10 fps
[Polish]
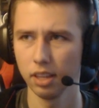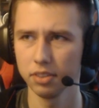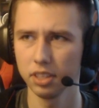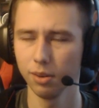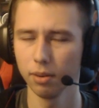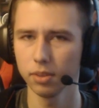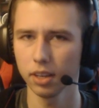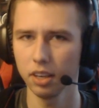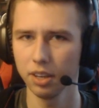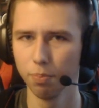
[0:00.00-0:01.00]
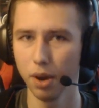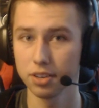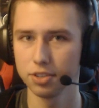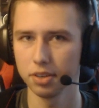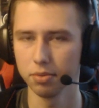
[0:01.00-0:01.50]
Nawet nie mam takich
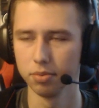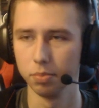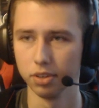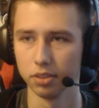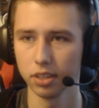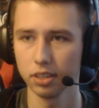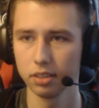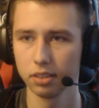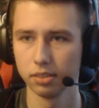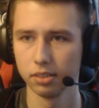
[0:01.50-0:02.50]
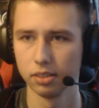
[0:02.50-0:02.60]
bardziej ulubionych